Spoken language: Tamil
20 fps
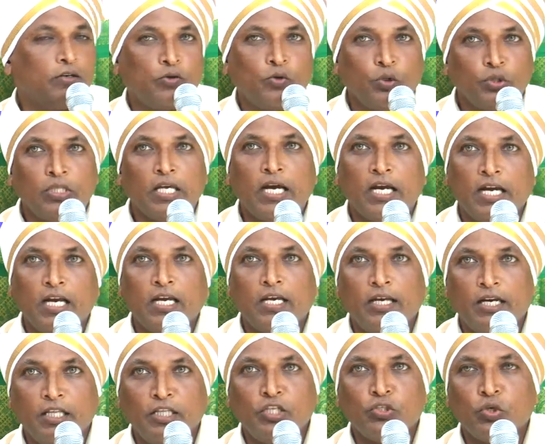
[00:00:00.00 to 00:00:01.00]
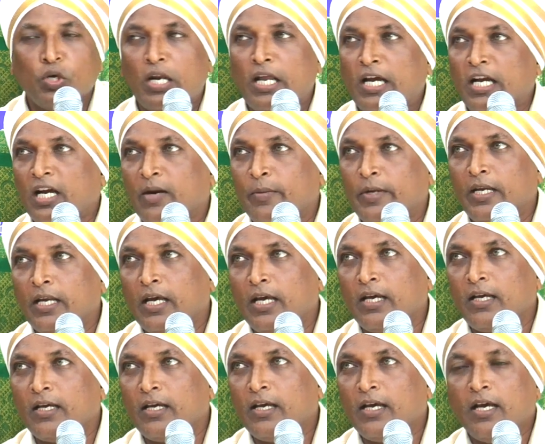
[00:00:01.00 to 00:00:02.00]
கொடுத்தாங்க எடுத்து சொன்னாங்க அப்படின்னா
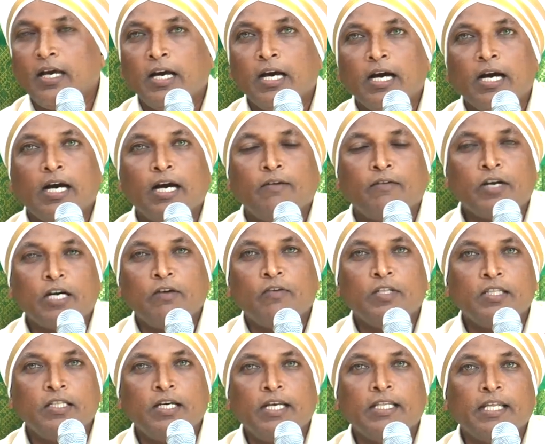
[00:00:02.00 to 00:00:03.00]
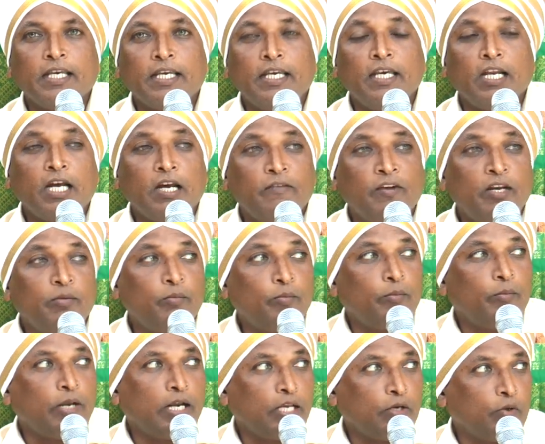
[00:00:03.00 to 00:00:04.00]
அவர்கள் வந்து அந்த ஹீராவின்
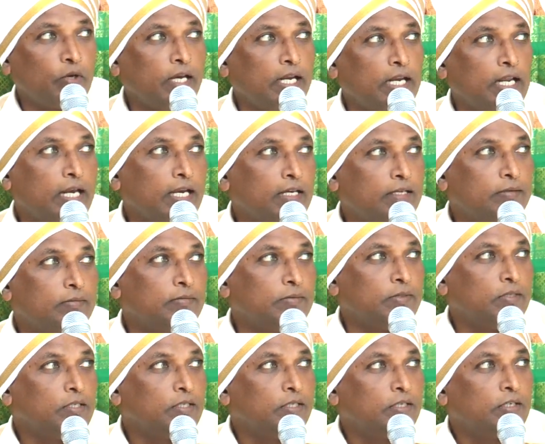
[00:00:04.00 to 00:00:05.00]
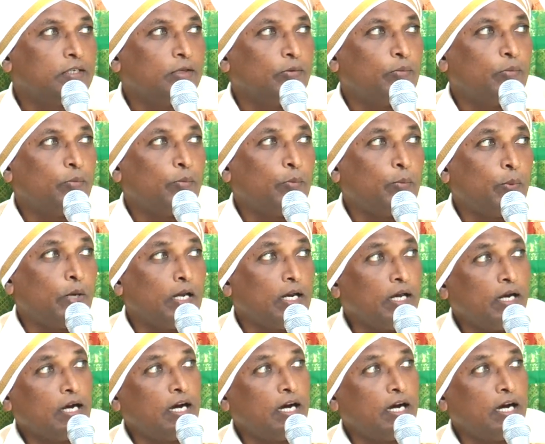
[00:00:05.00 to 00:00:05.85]
மலைக்குகையில் பல